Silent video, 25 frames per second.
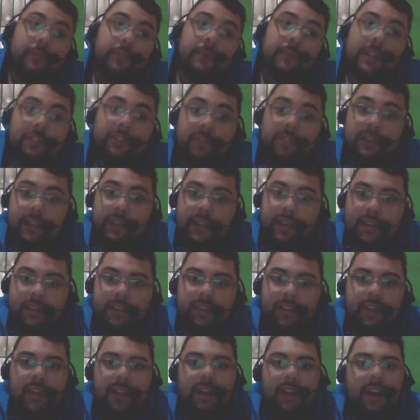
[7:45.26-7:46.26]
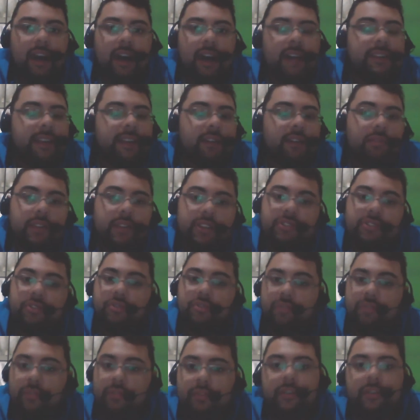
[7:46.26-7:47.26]
formato grande, até
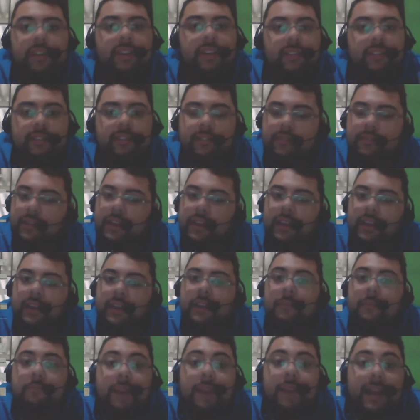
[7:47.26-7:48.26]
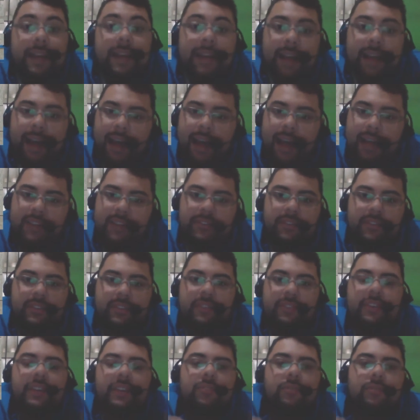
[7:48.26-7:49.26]
coleções, mangás,
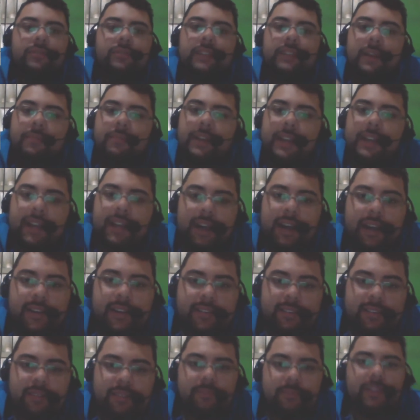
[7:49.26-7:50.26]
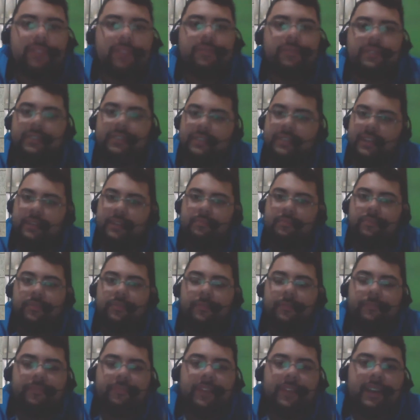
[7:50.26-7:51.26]
você vai encontrar mangás também no
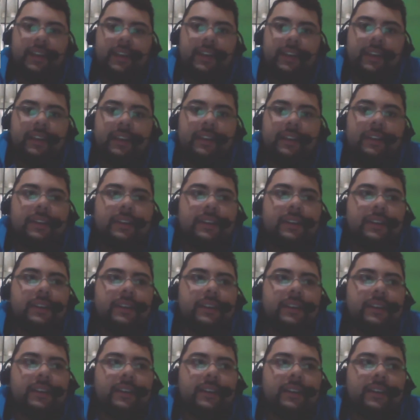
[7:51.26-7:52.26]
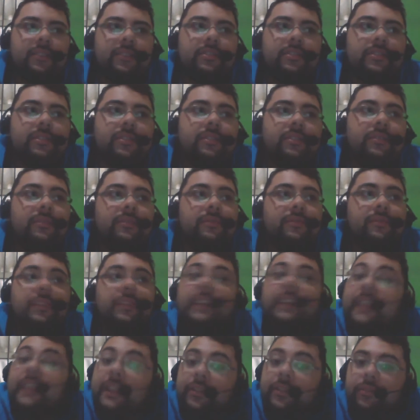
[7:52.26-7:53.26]
sebo. Uh,
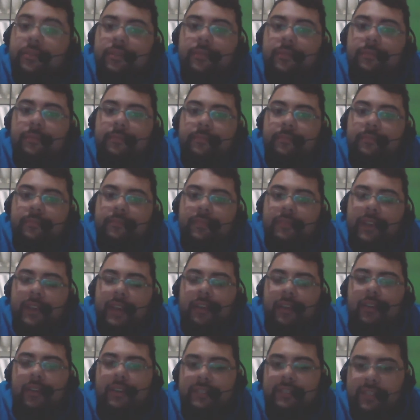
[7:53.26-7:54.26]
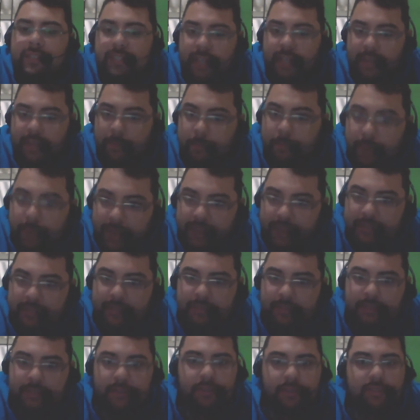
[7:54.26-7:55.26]
vinil, quem gosta de
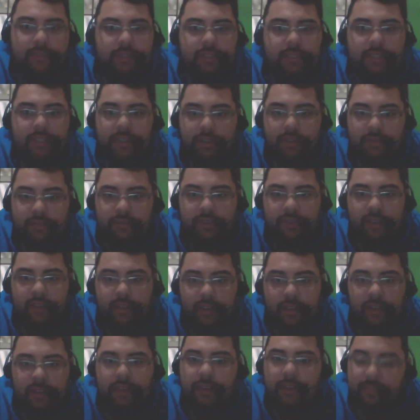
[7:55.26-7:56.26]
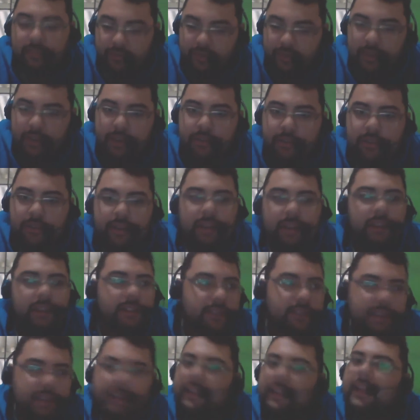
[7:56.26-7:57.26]
LPs, gosta de ouvir vinil,
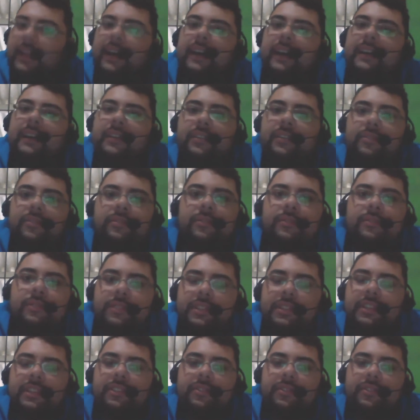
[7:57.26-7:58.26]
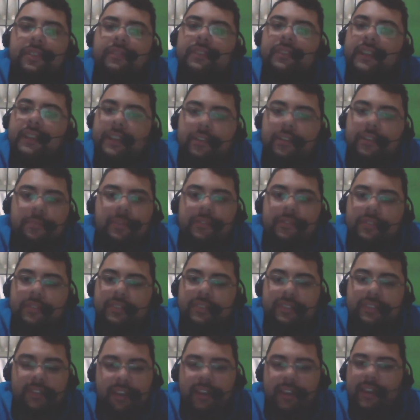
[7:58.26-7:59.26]
tem lá o disco em vinil para
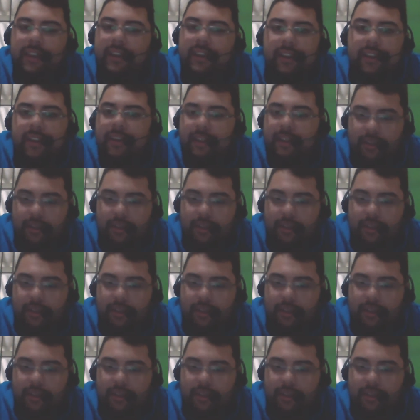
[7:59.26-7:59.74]
você,